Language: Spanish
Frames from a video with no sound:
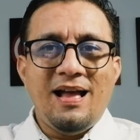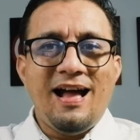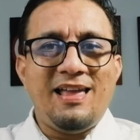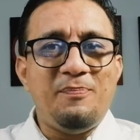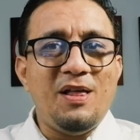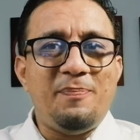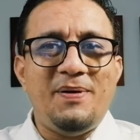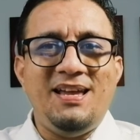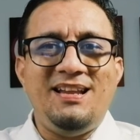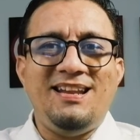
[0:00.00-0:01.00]
Aquí puedes
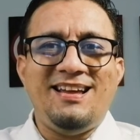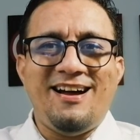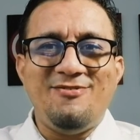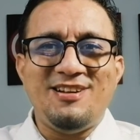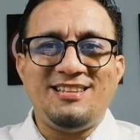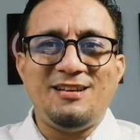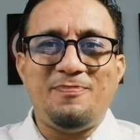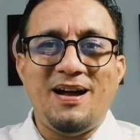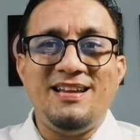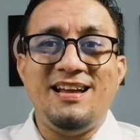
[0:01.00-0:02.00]
pedirle a una de estas
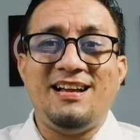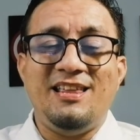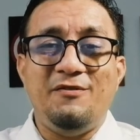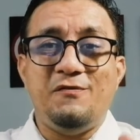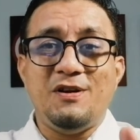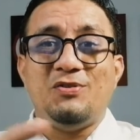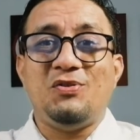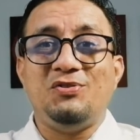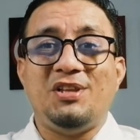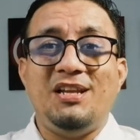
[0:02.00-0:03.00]
páginas que difunda tu
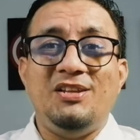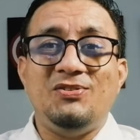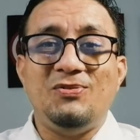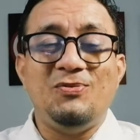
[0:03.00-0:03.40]
contenido.